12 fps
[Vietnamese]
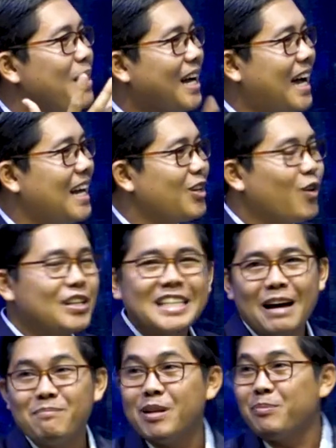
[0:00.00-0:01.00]
bạc cán con
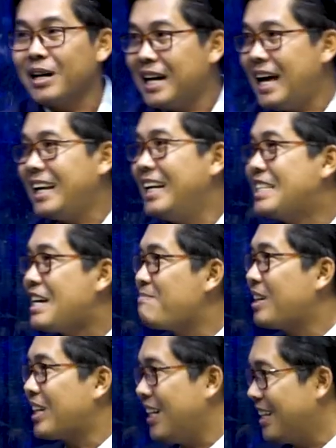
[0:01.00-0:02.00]
chăm tập bạc cán hay chăm
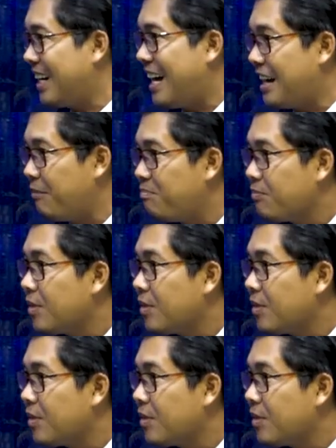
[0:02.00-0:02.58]
tập hàng đài